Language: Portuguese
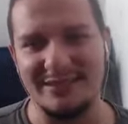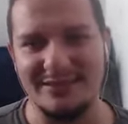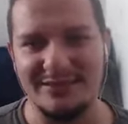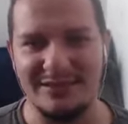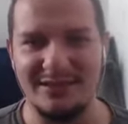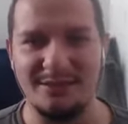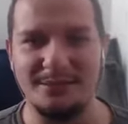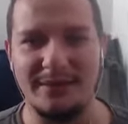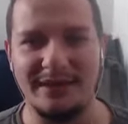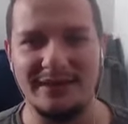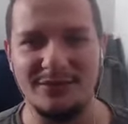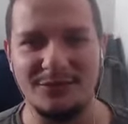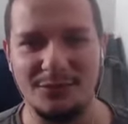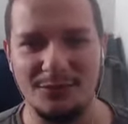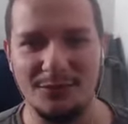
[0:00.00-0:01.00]
assim,
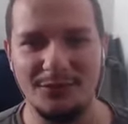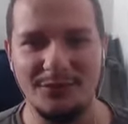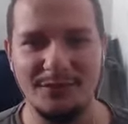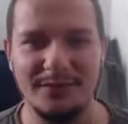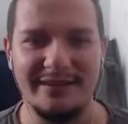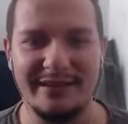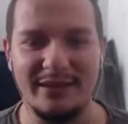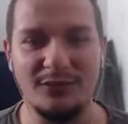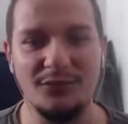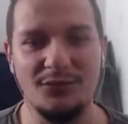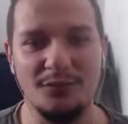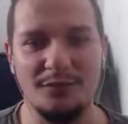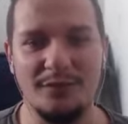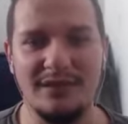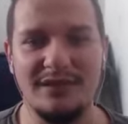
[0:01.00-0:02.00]
paleta de cor. Tem
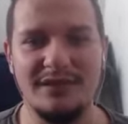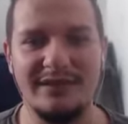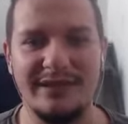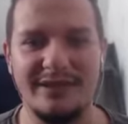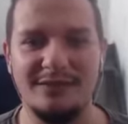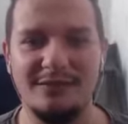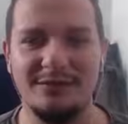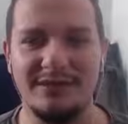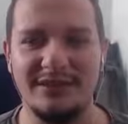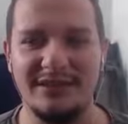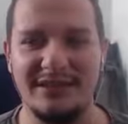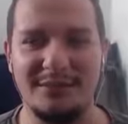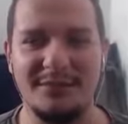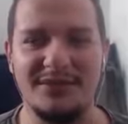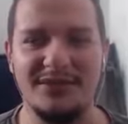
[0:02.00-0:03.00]
zumbis, tem um
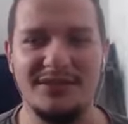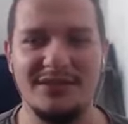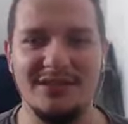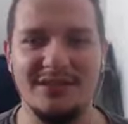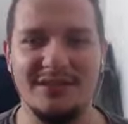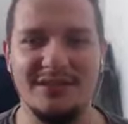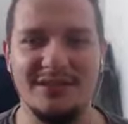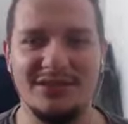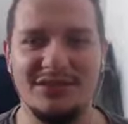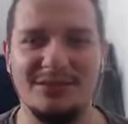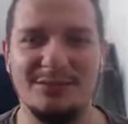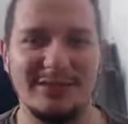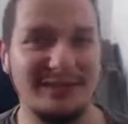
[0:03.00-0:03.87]
sistema de tiro, umas